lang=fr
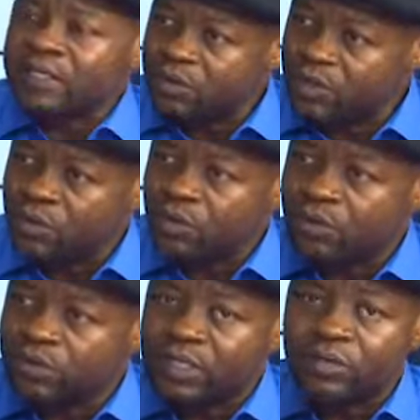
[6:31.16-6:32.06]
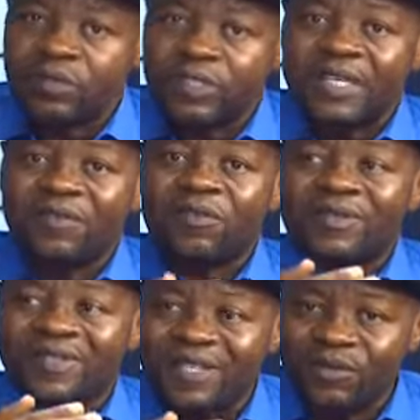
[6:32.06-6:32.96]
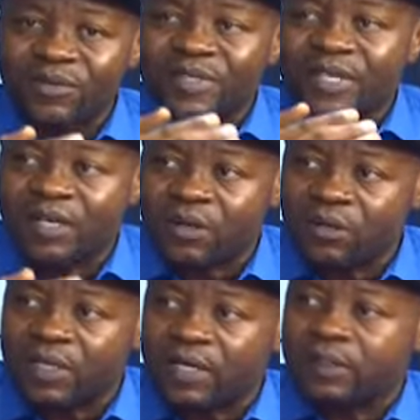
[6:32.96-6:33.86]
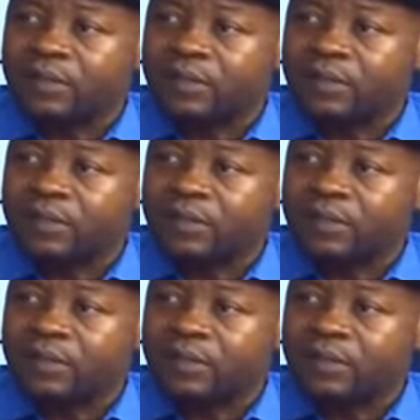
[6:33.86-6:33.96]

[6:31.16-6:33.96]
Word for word: bien au contraire. Nous les avons dénoncés et condamnés.